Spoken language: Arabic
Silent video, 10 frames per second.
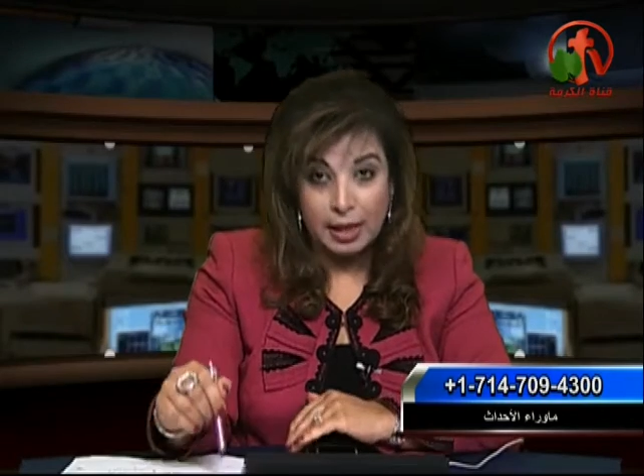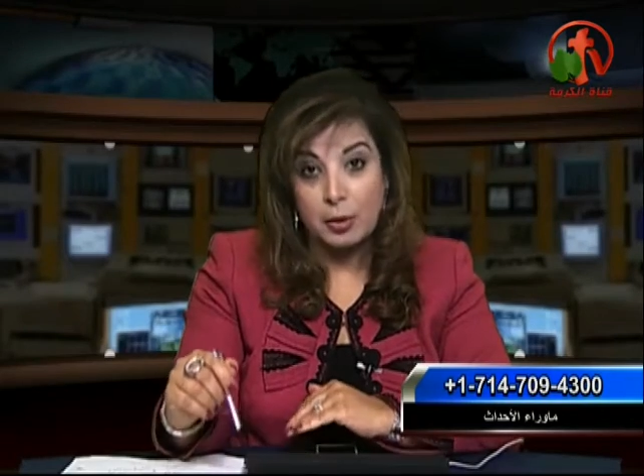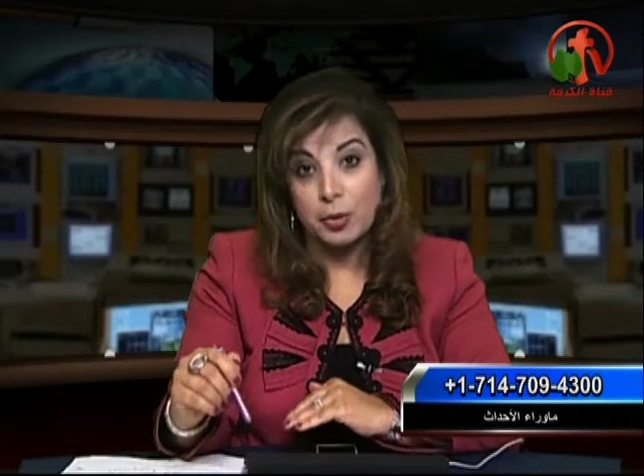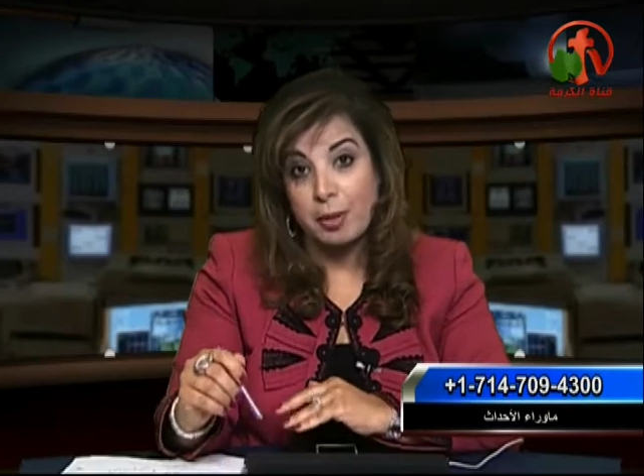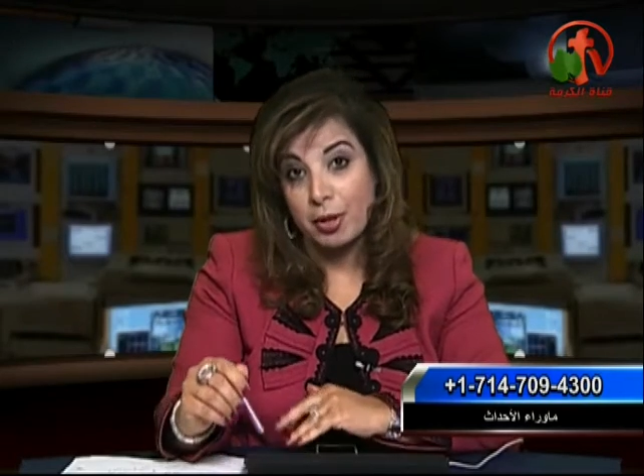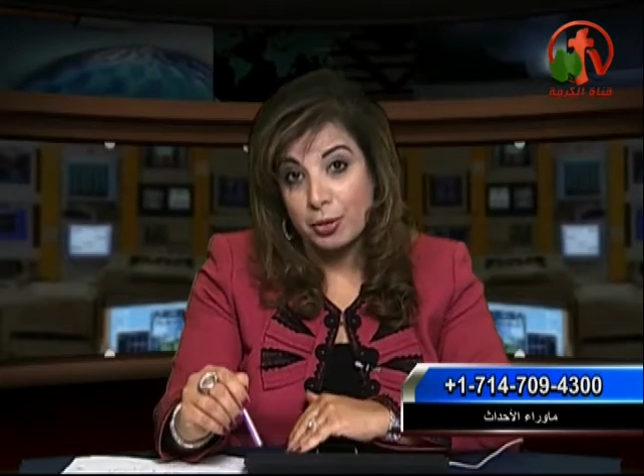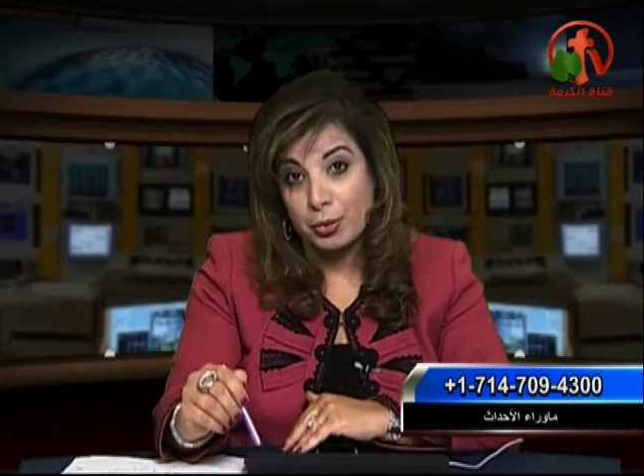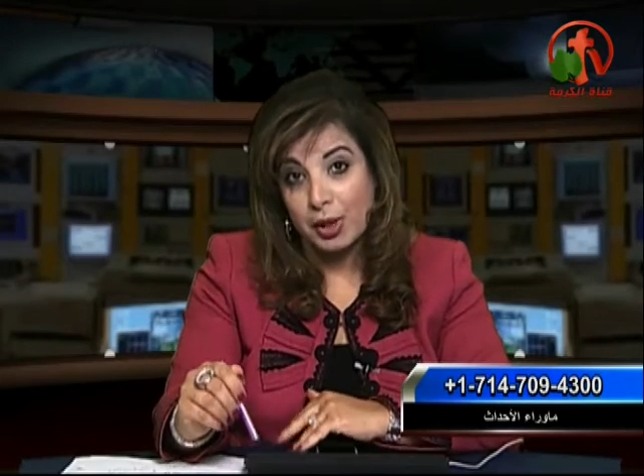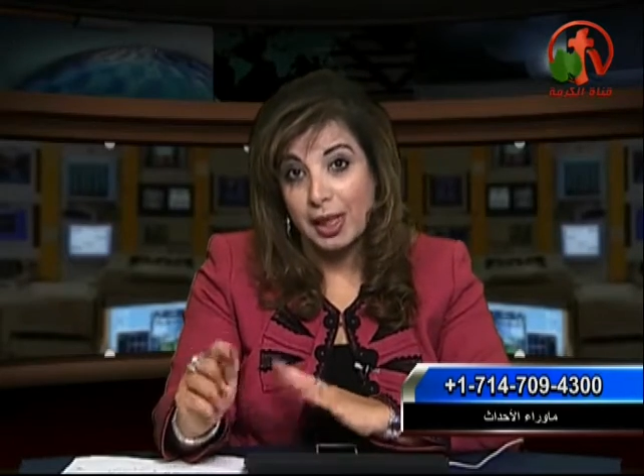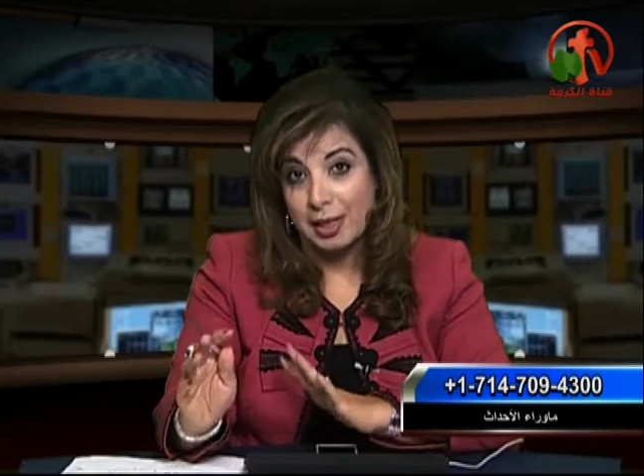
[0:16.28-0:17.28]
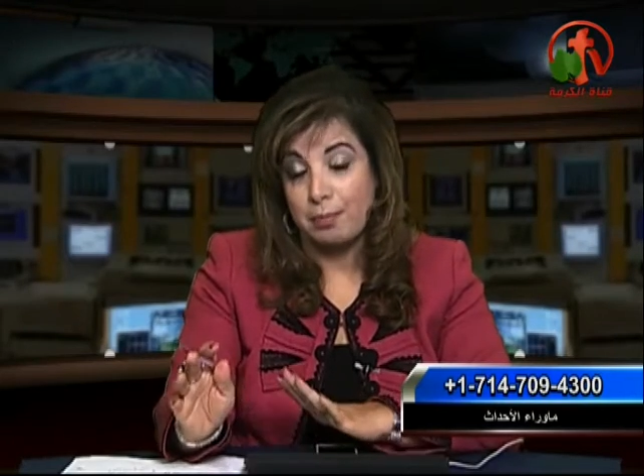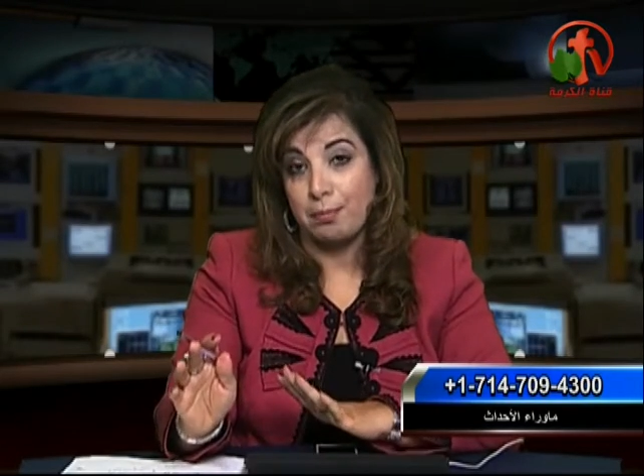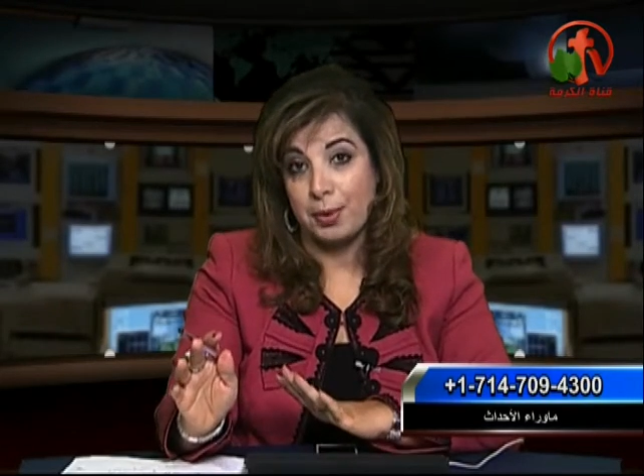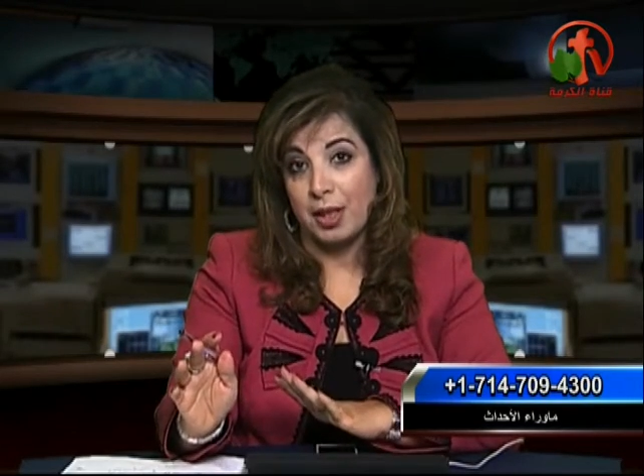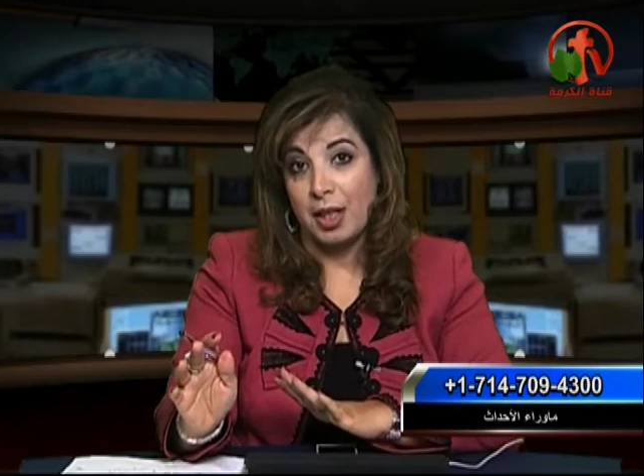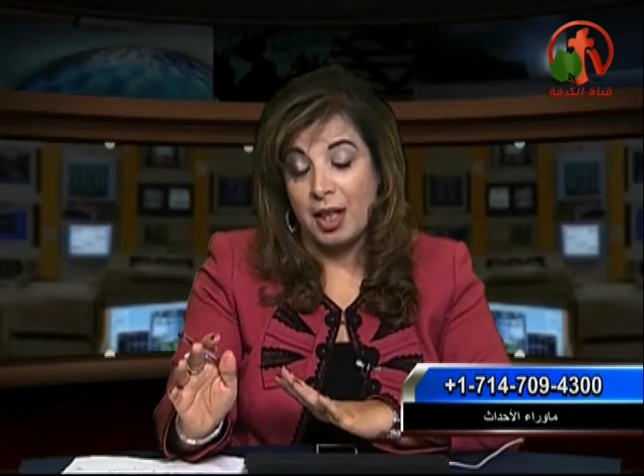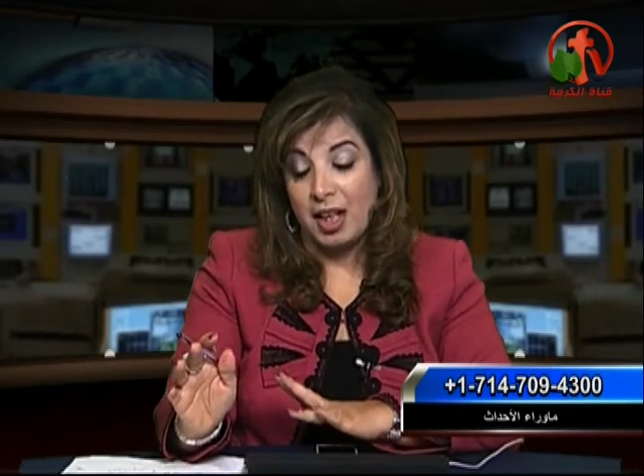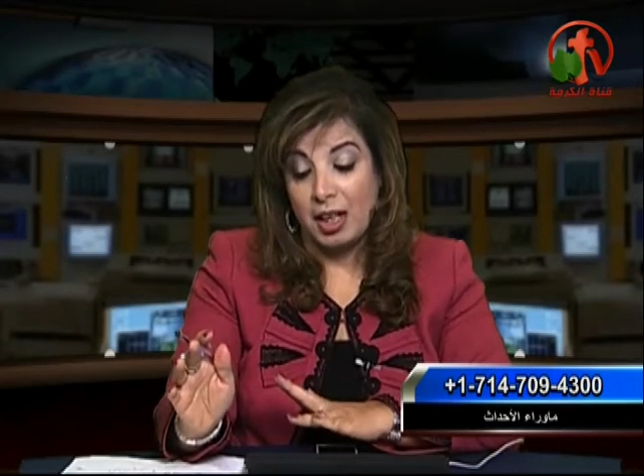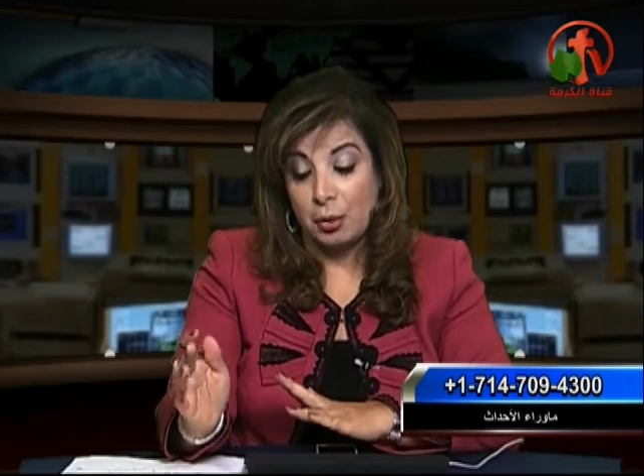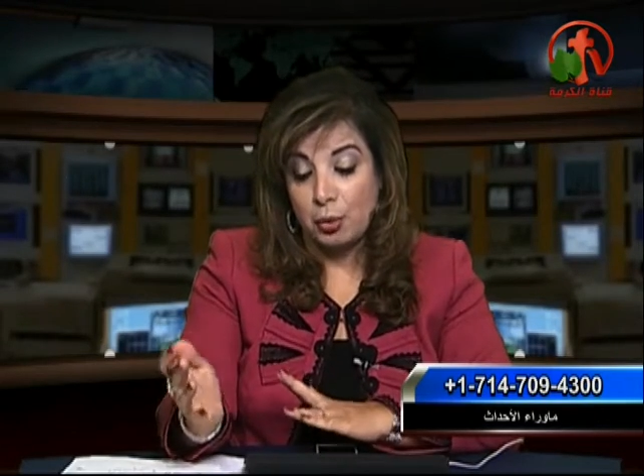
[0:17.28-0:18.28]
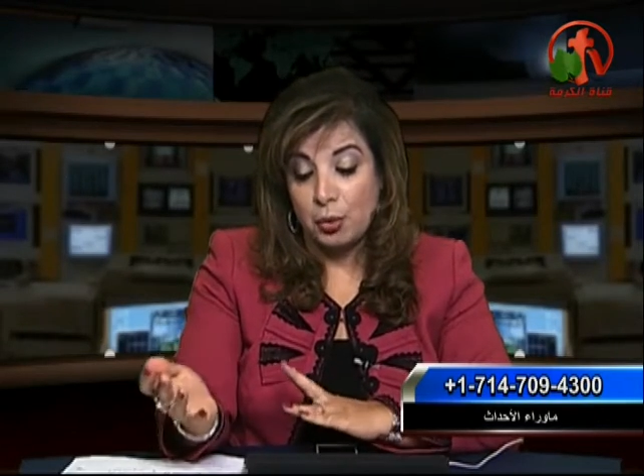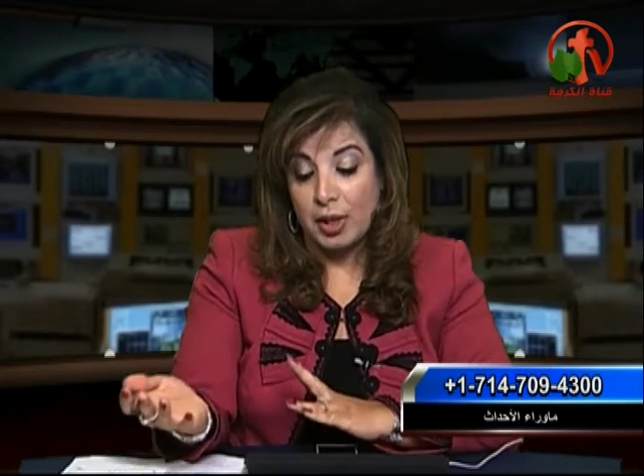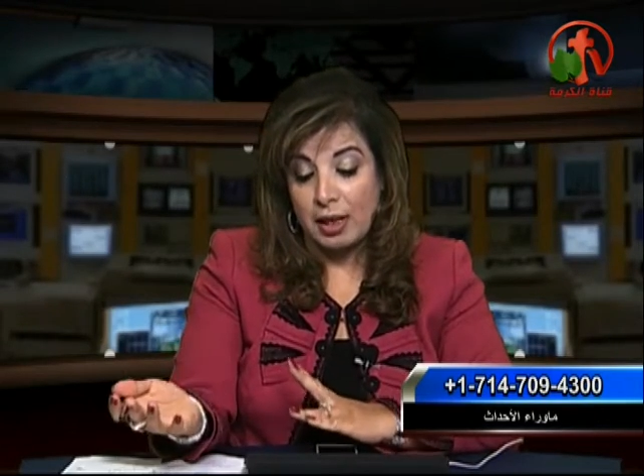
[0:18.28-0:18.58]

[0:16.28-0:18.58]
يعني وده برضو الغريب انه